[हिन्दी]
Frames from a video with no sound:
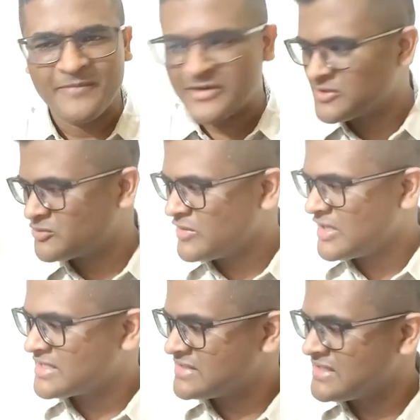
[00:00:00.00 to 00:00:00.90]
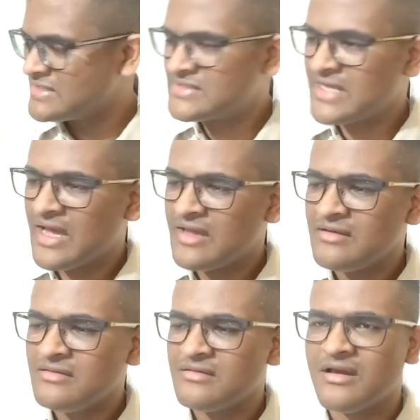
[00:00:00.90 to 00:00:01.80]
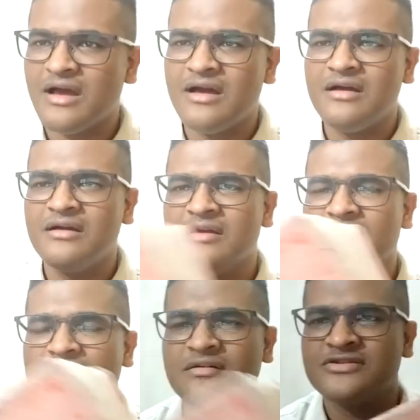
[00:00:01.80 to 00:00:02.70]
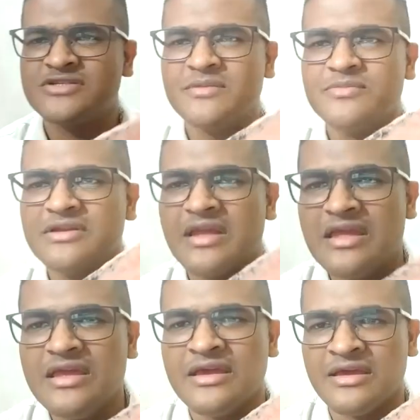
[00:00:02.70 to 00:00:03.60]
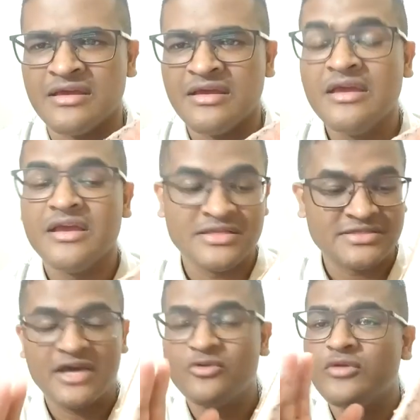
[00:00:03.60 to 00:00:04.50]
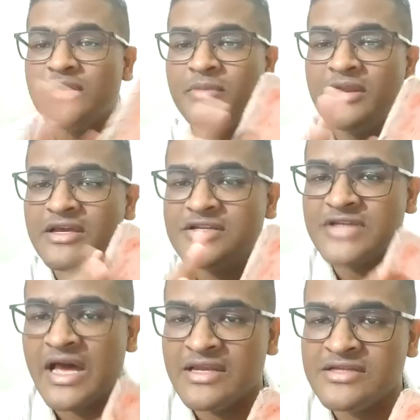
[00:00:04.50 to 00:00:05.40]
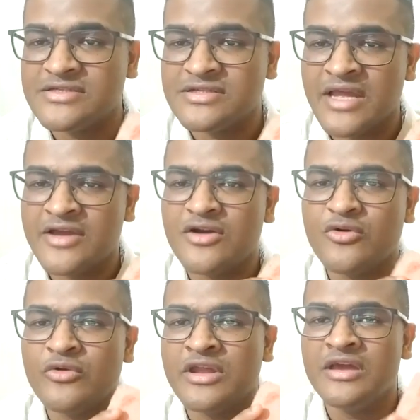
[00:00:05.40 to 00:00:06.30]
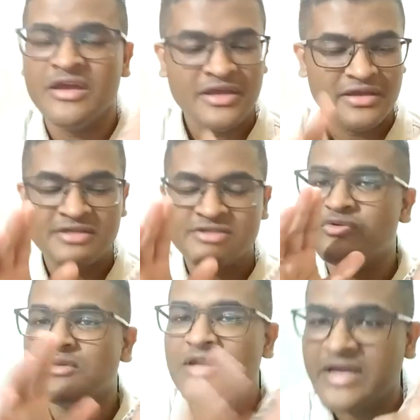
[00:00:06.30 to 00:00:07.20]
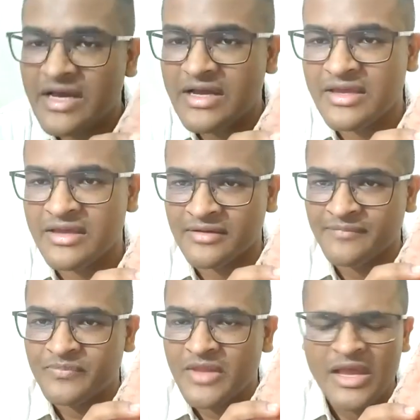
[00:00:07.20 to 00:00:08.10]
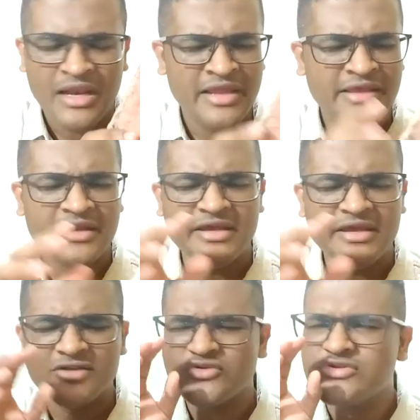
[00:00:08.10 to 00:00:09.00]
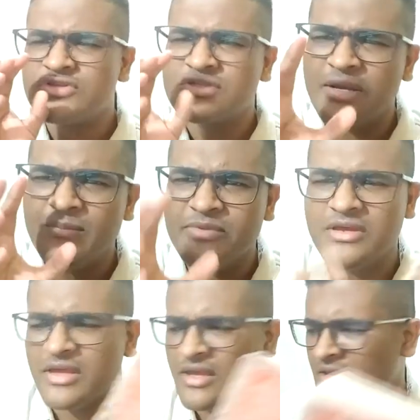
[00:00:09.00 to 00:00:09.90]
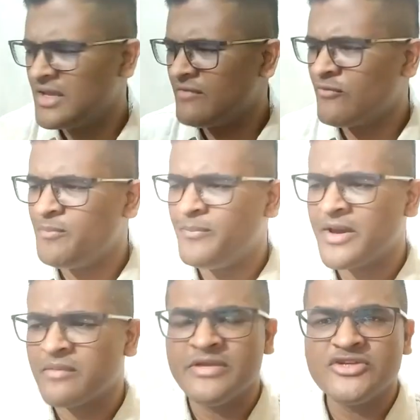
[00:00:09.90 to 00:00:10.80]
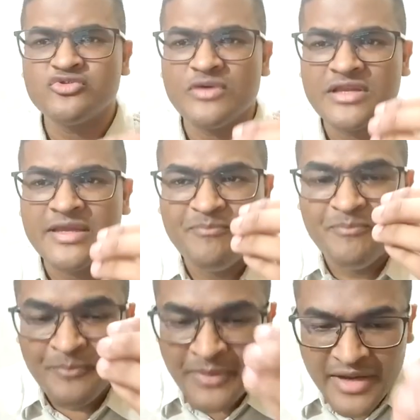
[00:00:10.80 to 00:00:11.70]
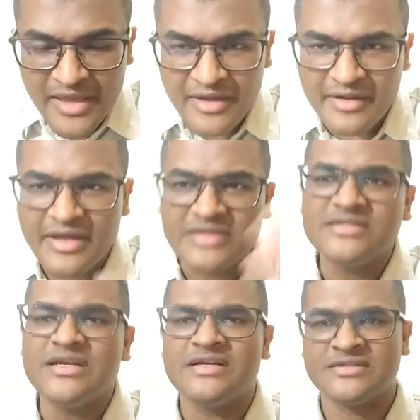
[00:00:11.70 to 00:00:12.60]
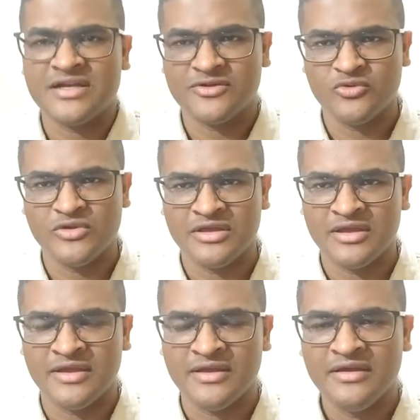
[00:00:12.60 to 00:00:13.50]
तो ये किसी इंसान का शब्द नहीं है इंसानों ने भले चालीस लेखकों ने इसको लिखा है लेकिन ये जो शब्द है वो परमेश्वर की प्रेरणा से आजाद हुई है